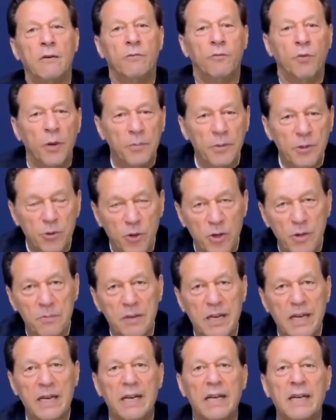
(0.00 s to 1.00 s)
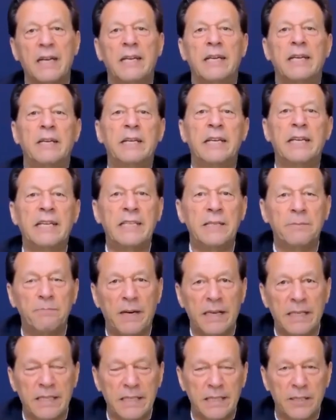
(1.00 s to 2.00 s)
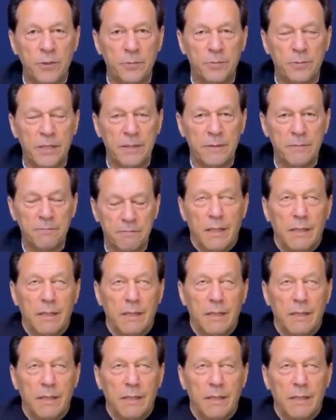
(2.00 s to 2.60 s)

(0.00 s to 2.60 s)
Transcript: वो भी जुल्म कर रहे हैं एक एक ही पार्टी के ऊपर